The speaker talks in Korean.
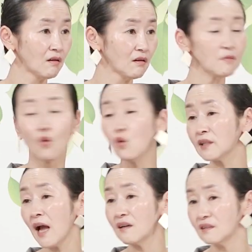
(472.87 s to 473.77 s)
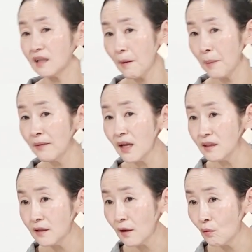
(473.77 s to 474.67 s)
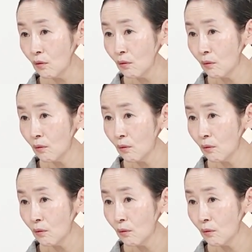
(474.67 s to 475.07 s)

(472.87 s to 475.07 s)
그럼 옳다 그러다가 판단이 되고,